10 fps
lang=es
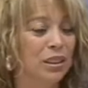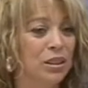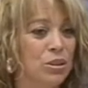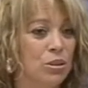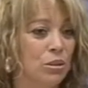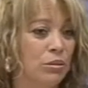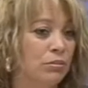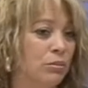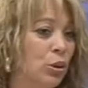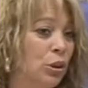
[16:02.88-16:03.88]
eso,
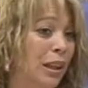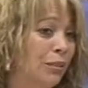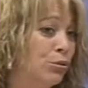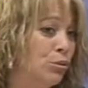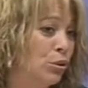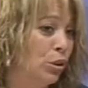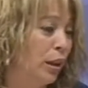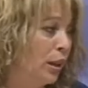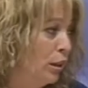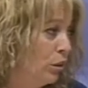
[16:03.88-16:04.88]
cortar
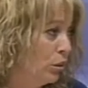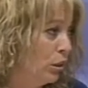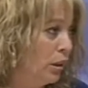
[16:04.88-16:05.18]
funcionarios,